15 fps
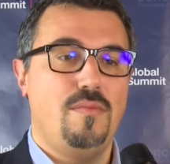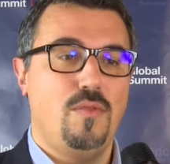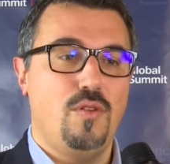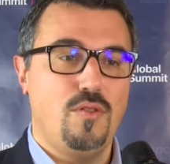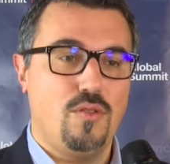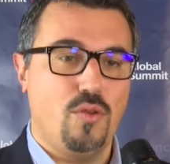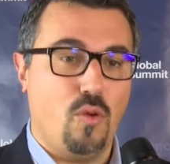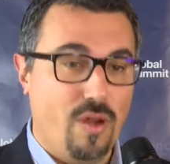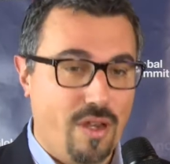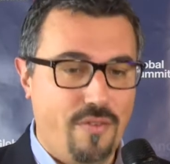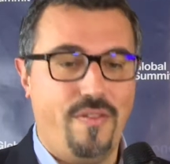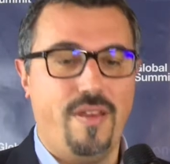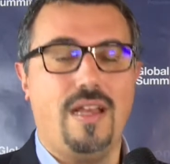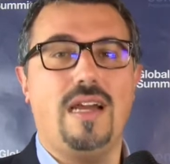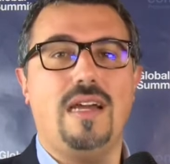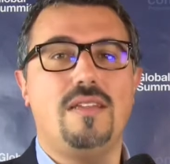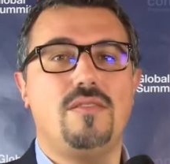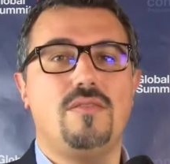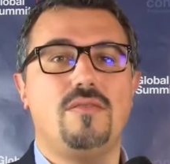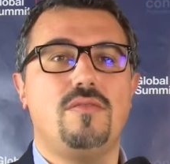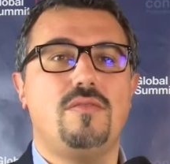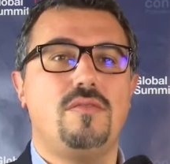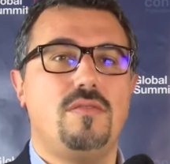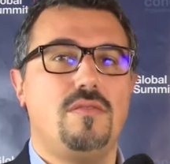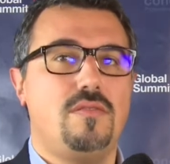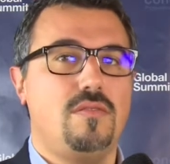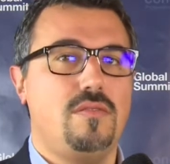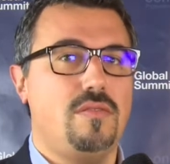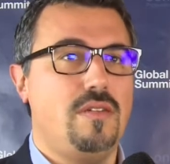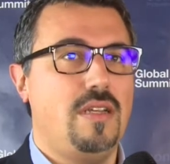molto
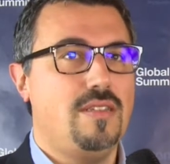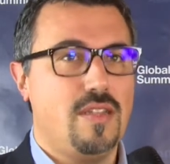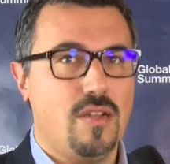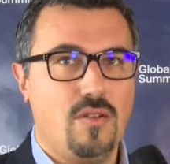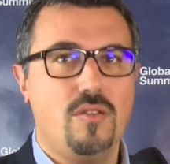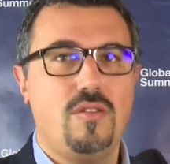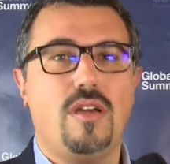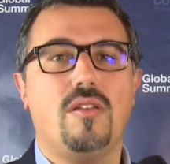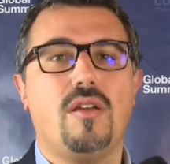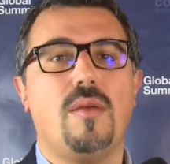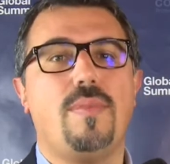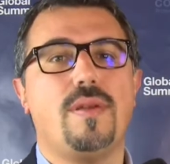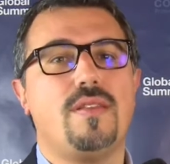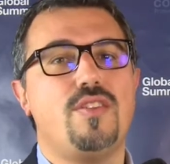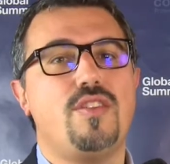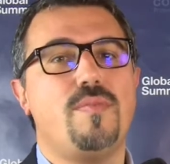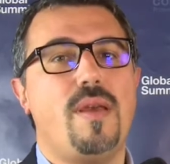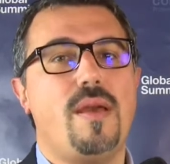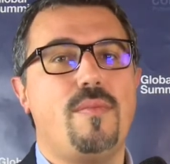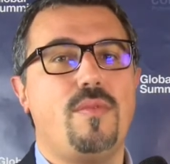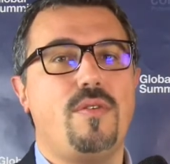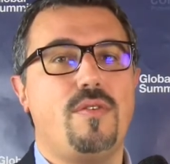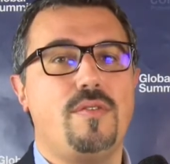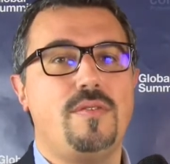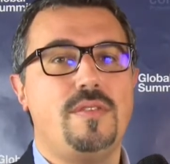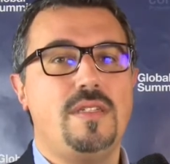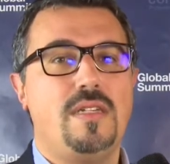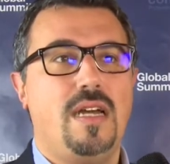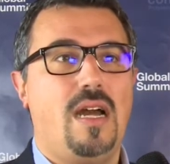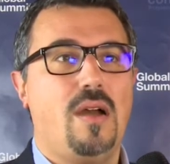qualificato, è il secondo anno che partecipiamo
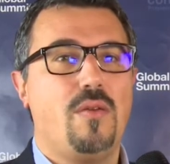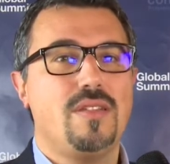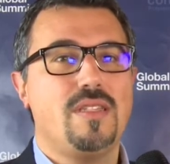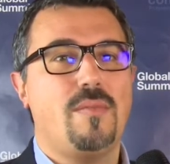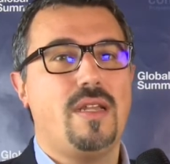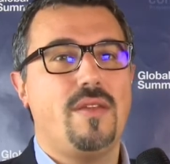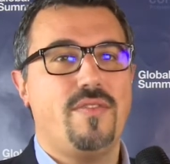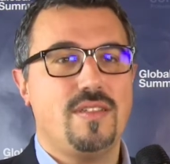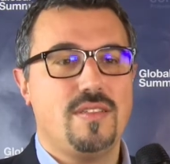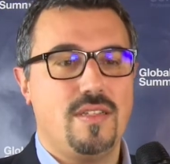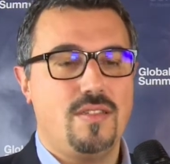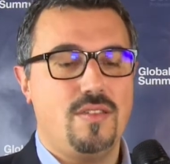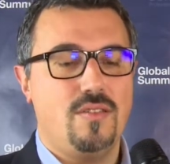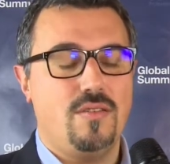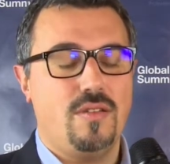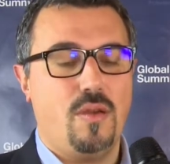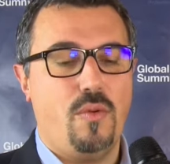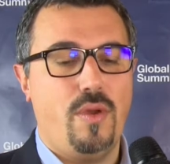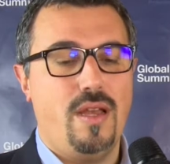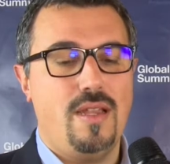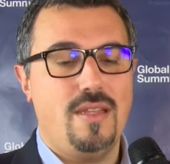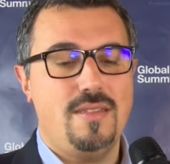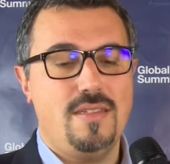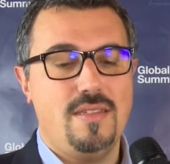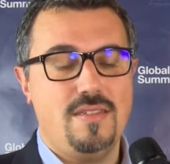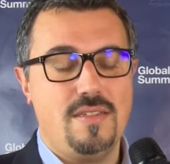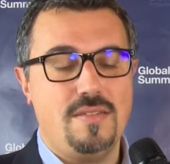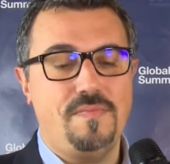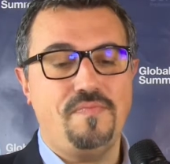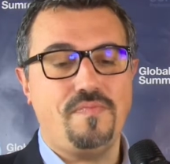a questa manifestazione qui alla
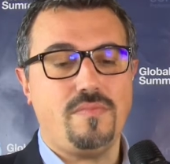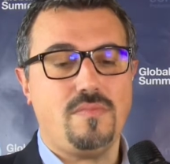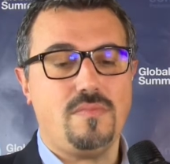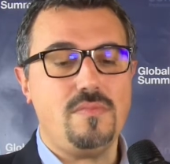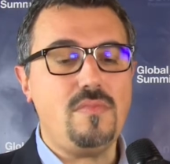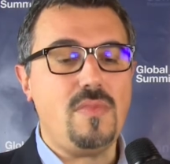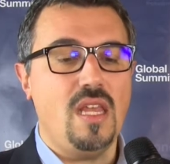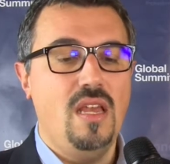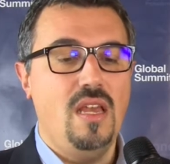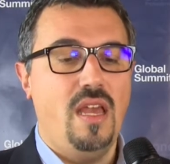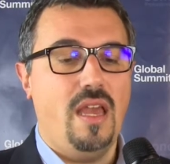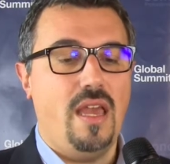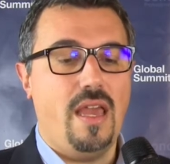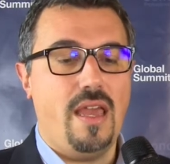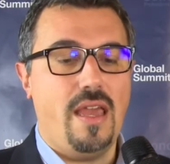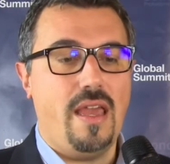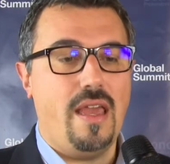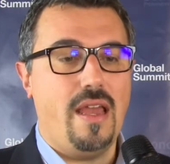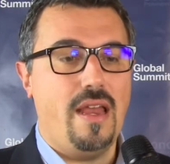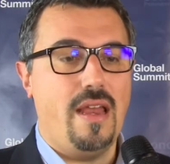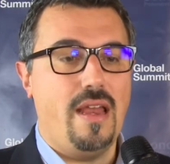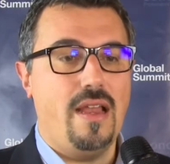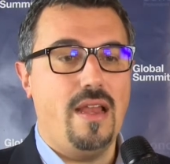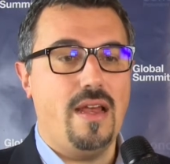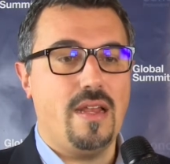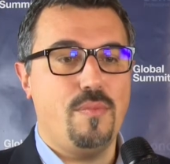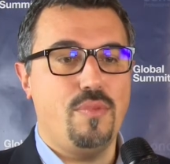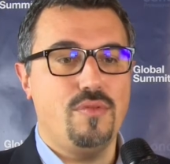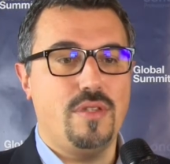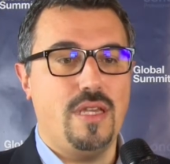Zise e la
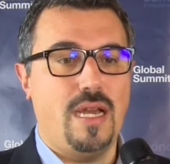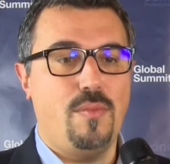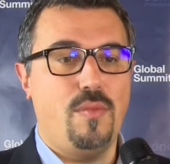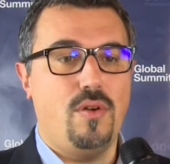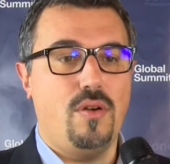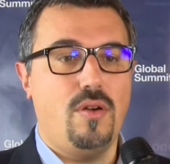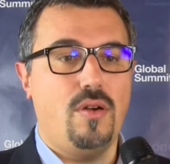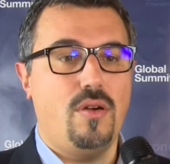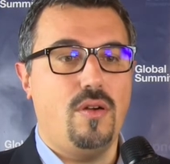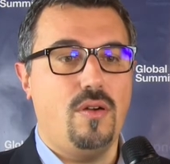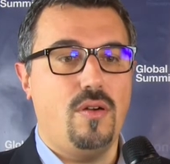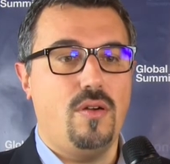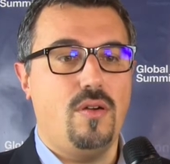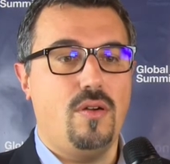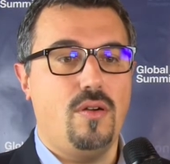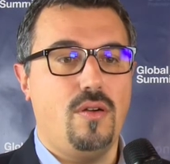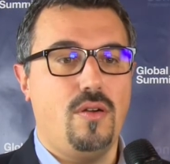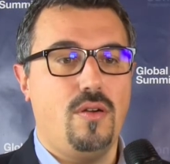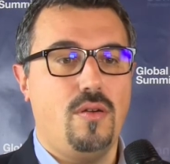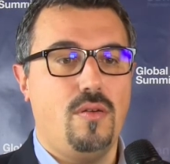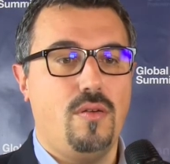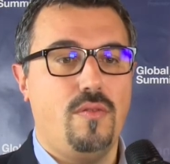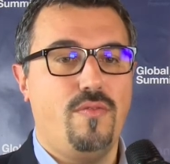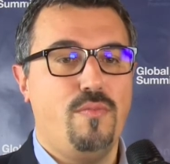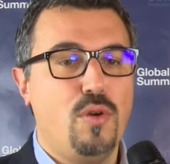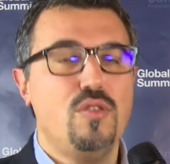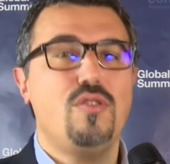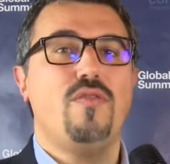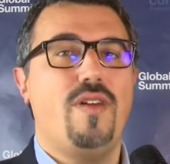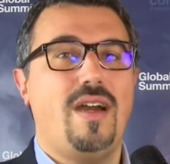reputiamo
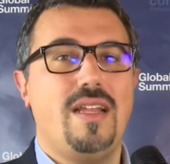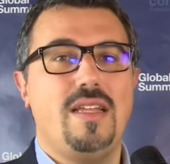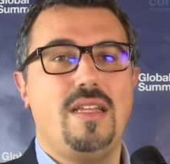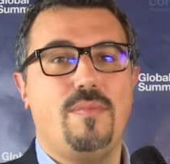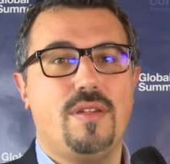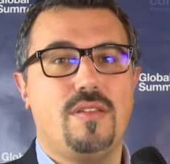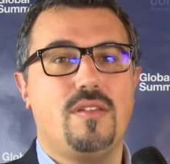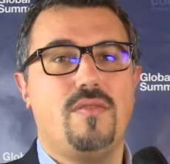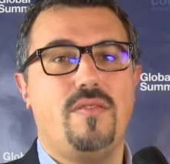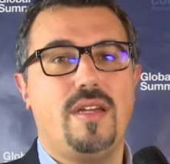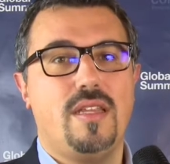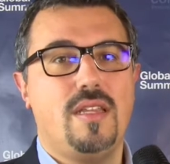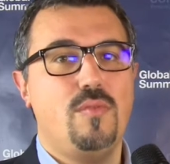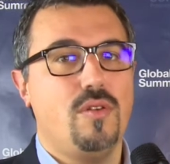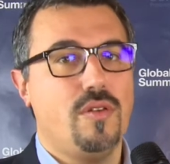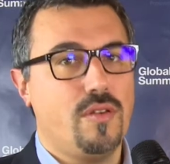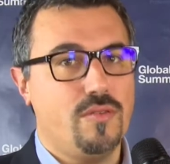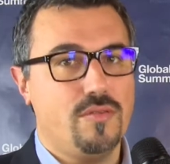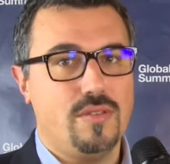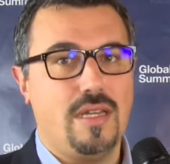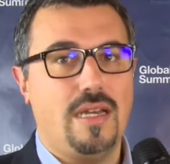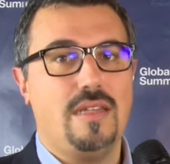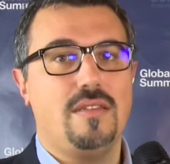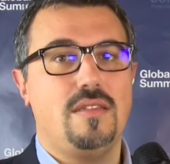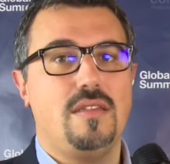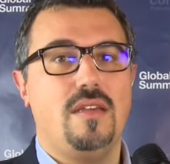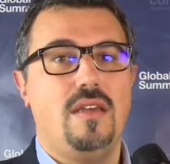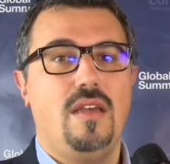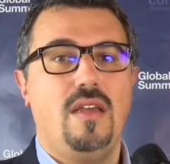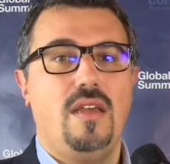molto valida per trovare dei buoni contatti.